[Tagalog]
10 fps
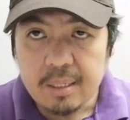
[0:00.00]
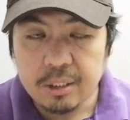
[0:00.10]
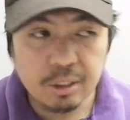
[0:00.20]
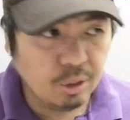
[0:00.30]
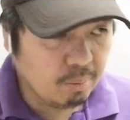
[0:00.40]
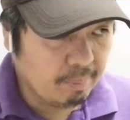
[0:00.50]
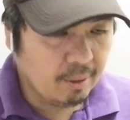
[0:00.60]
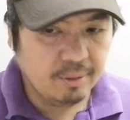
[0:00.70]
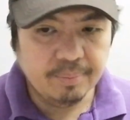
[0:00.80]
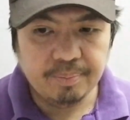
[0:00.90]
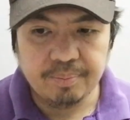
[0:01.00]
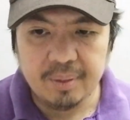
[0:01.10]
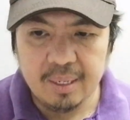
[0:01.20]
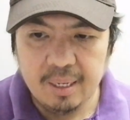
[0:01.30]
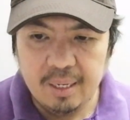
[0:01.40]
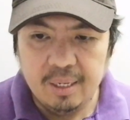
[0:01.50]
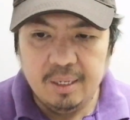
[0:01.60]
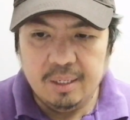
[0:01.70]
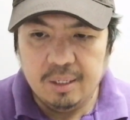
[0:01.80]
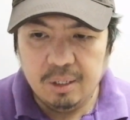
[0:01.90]
Excuse me po.
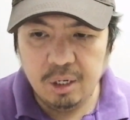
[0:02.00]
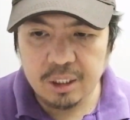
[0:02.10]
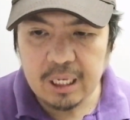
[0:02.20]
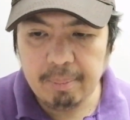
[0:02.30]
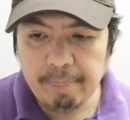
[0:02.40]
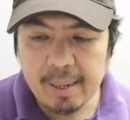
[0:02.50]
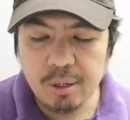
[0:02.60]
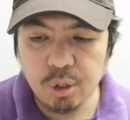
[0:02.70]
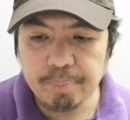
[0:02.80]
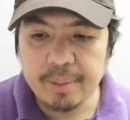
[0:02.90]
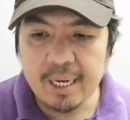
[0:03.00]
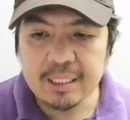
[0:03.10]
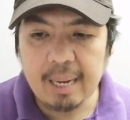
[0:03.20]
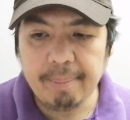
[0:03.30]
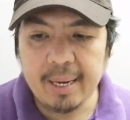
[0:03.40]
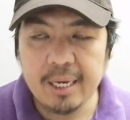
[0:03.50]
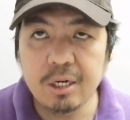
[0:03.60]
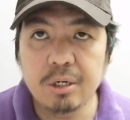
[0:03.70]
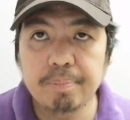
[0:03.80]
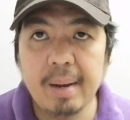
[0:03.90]
O sa iba pang group, nakasapi
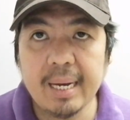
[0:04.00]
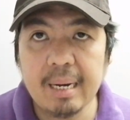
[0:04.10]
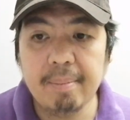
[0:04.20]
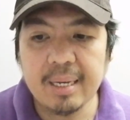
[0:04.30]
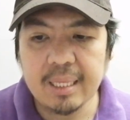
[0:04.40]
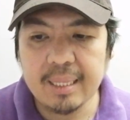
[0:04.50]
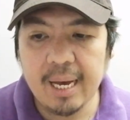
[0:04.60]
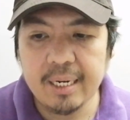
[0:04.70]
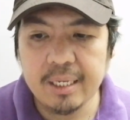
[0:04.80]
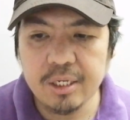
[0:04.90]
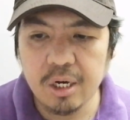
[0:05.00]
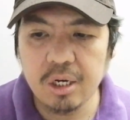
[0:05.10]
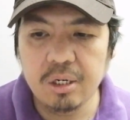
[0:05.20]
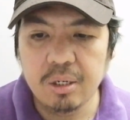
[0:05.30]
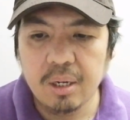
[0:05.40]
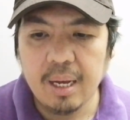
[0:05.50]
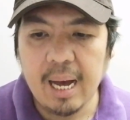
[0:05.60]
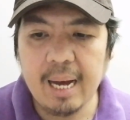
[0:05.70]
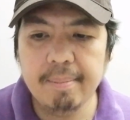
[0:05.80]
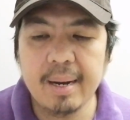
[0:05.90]
kayo para matandaan ninyo
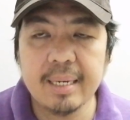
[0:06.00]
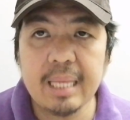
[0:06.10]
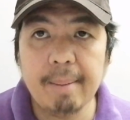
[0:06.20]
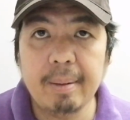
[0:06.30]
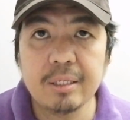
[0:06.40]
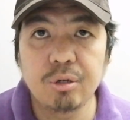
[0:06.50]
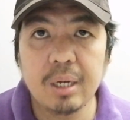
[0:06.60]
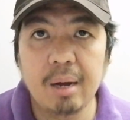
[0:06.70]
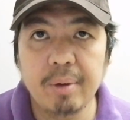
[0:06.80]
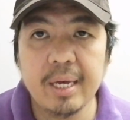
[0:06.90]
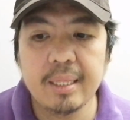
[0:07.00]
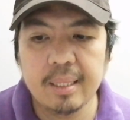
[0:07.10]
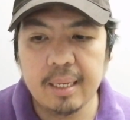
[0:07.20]
ang mga dapat nyong gawin